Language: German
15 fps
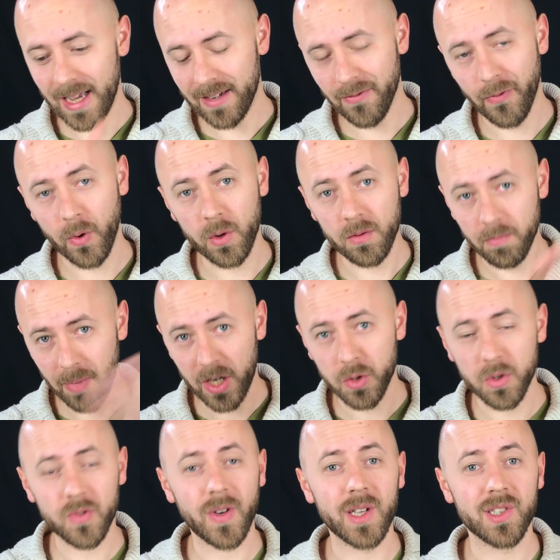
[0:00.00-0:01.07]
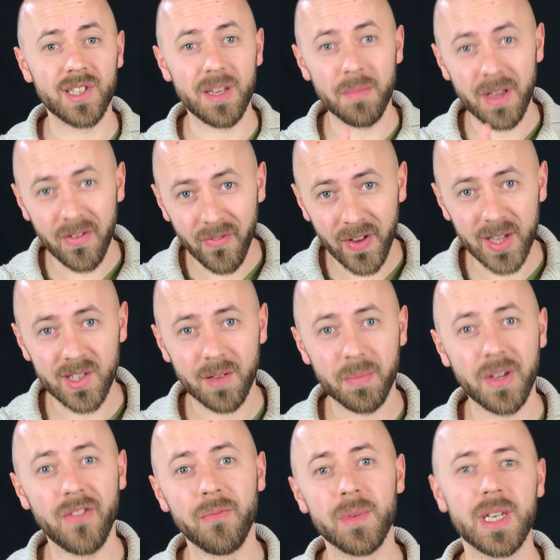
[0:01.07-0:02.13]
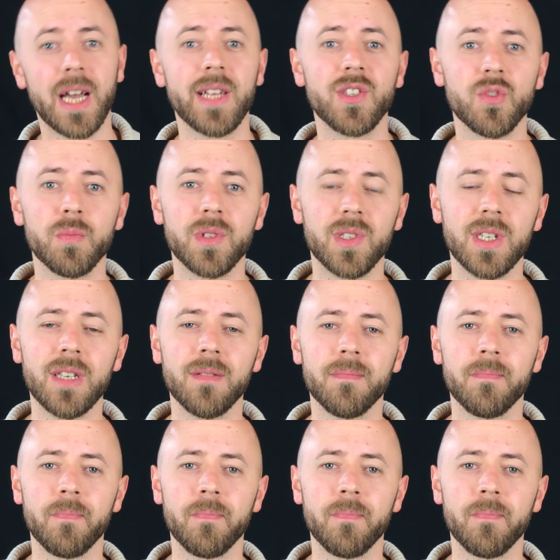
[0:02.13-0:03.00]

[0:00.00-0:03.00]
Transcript: von beispielsweise dem Epheserbrief mit einzubeziehen.